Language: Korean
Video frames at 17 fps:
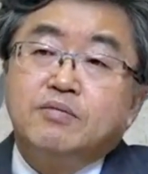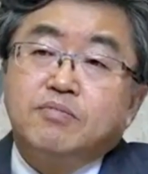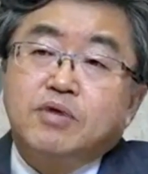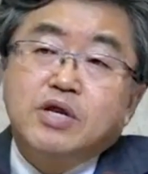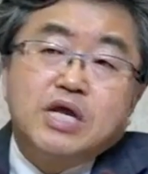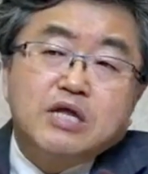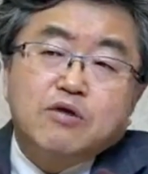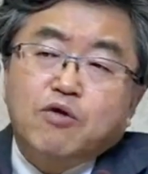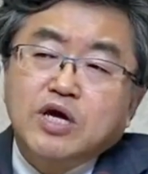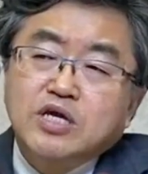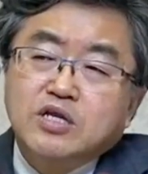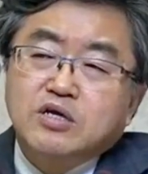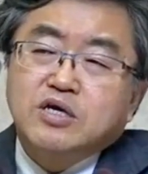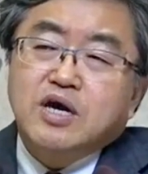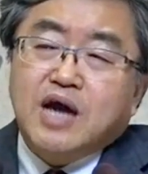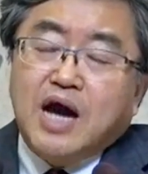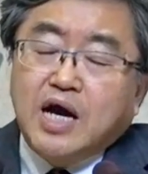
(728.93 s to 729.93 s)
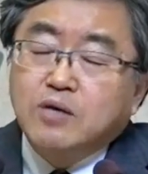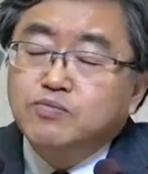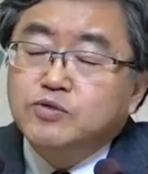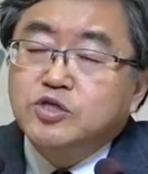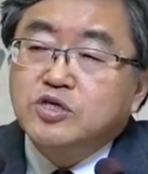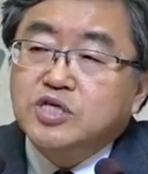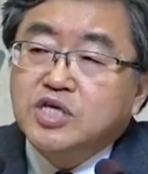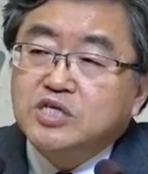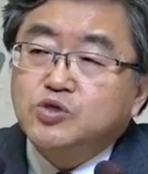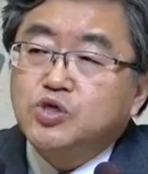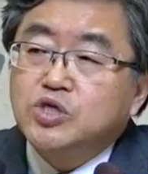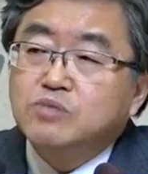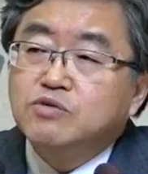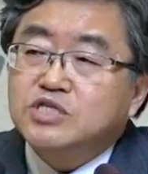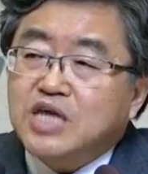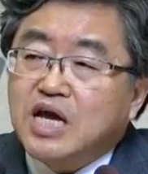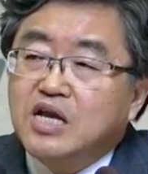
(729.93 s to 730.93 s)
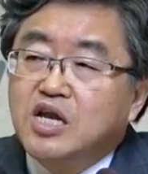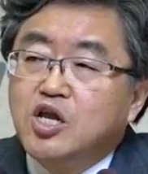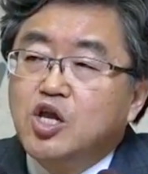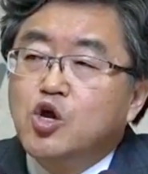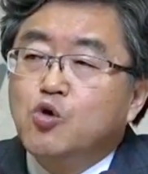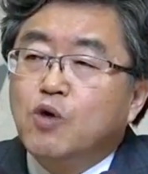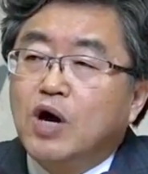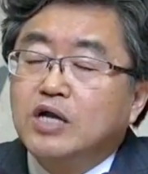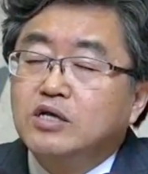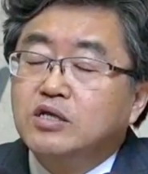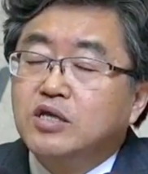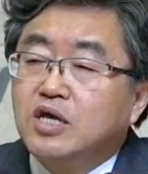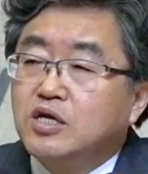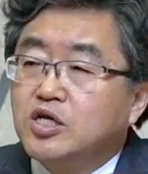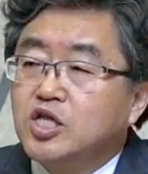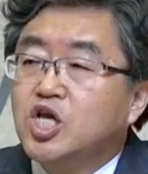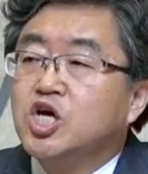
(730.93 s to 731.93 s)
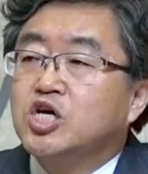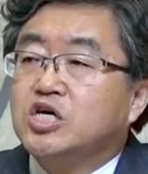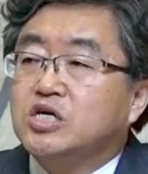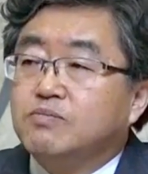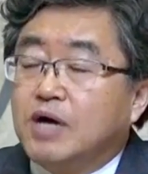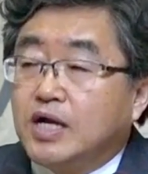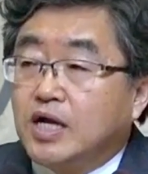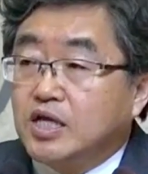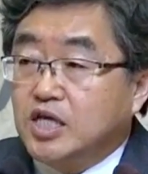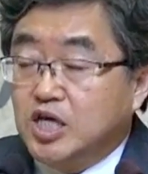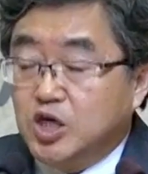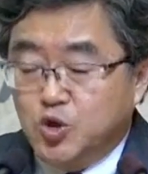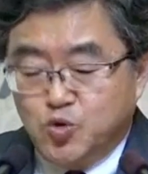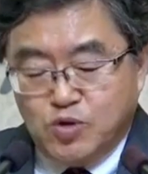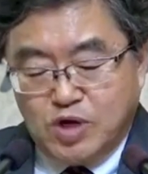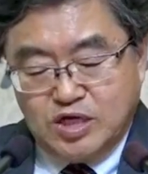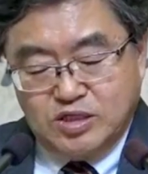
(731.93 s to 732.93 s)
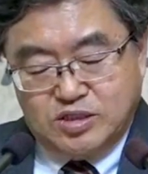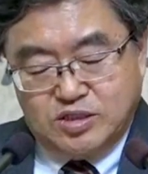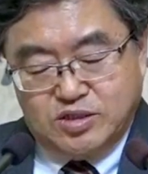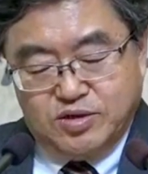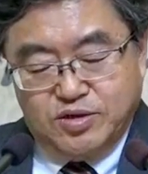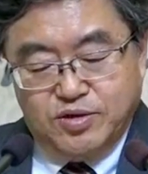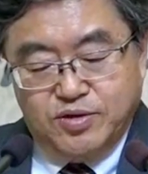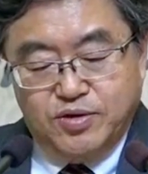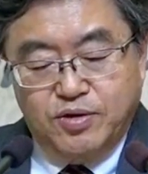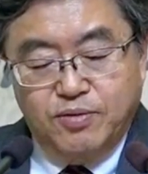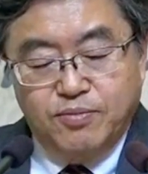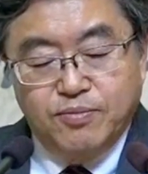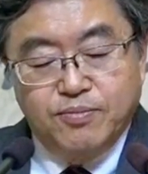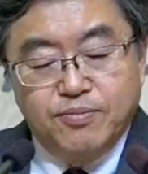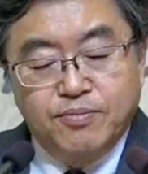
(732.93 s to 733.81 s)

빌라도가 이렇게 가급적 예수님을 살리려고 하는 데는 그만한 이유가 있어요.